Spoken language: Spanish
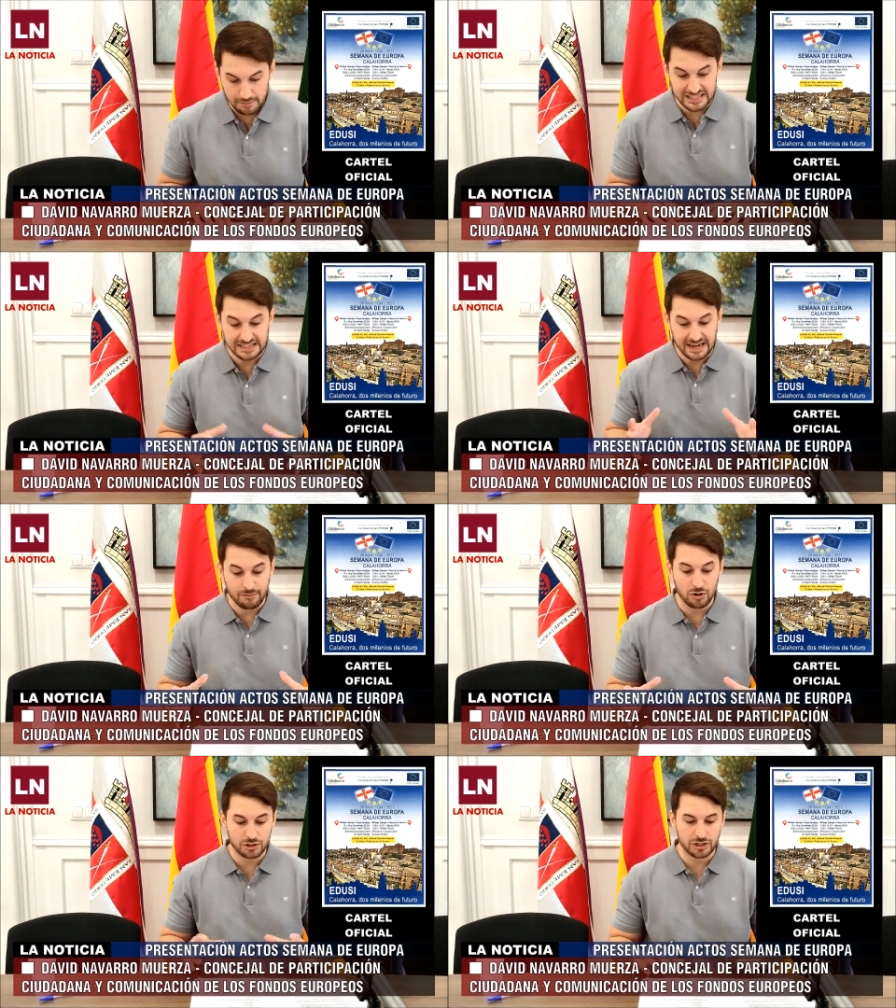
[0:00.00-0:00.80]

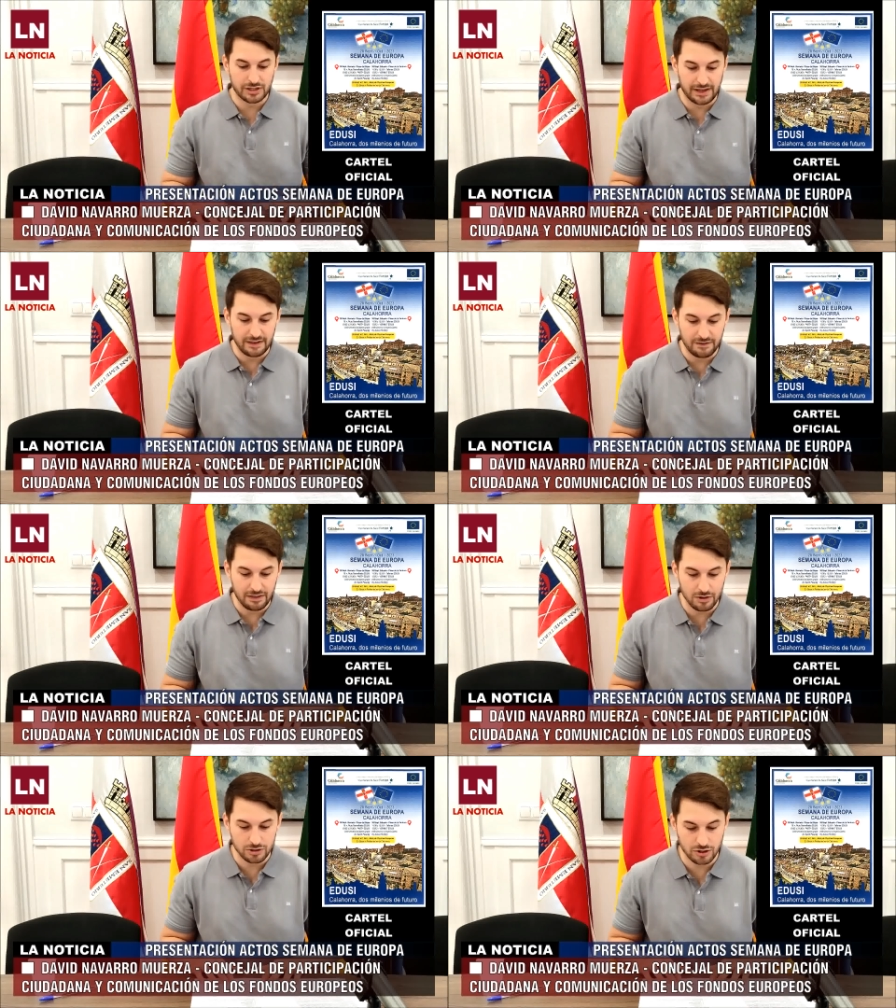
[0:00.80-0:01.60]
Visitaremos
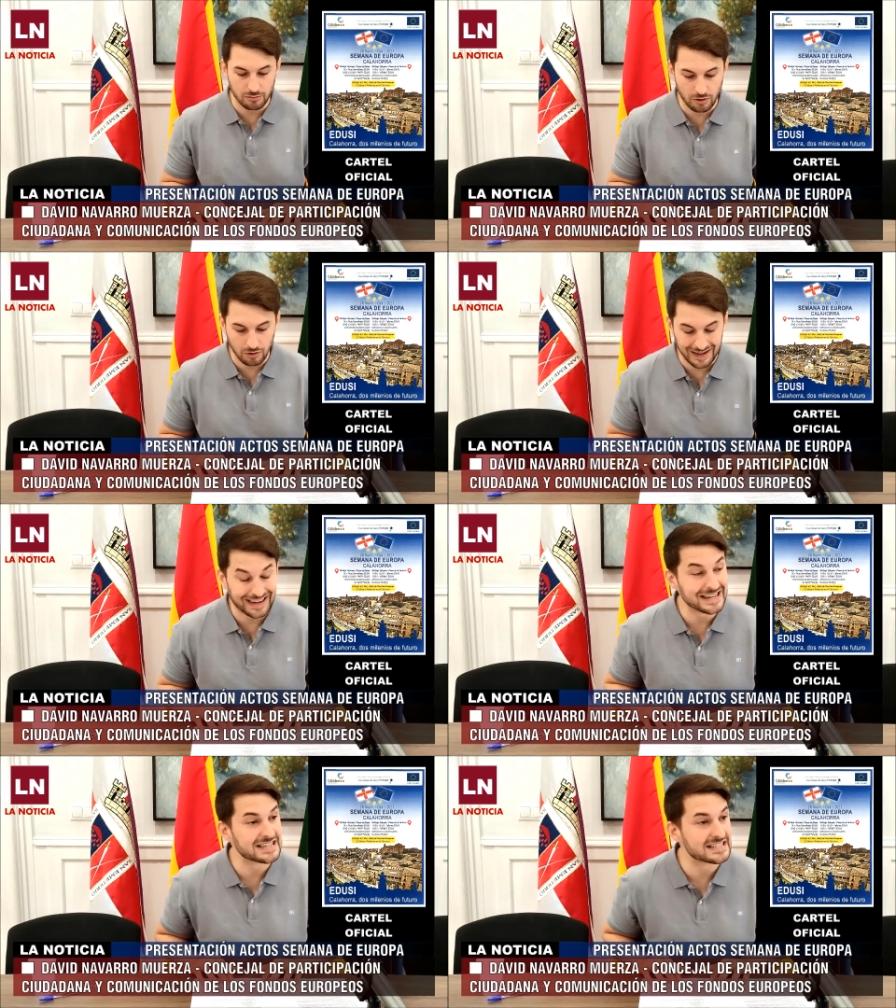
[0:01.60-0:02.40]
edificios como
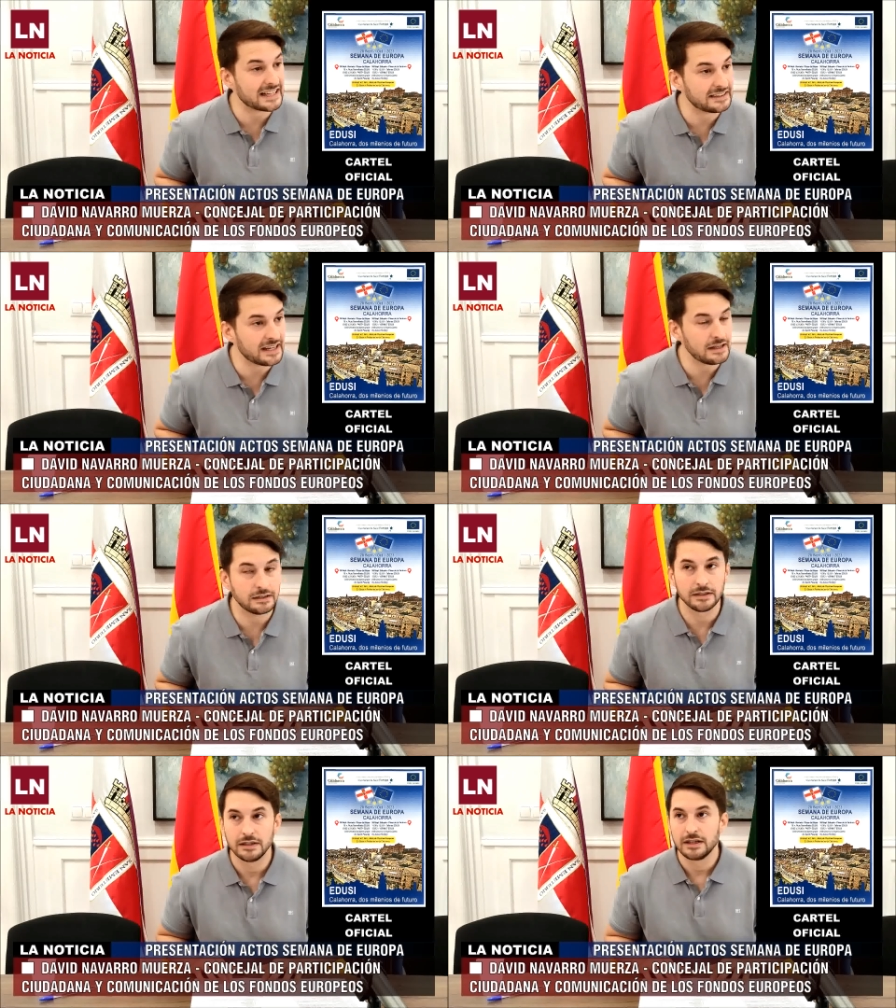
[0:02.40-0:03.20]
la Casa Santa,